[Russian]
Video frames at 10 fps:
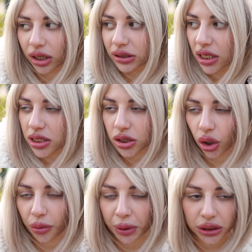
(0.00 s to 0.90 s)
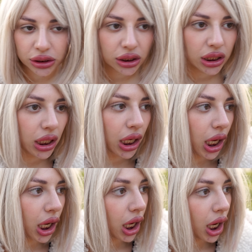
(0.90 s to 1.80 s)
Да из дома.
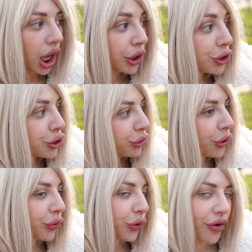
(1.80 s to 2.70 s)
Ищу новую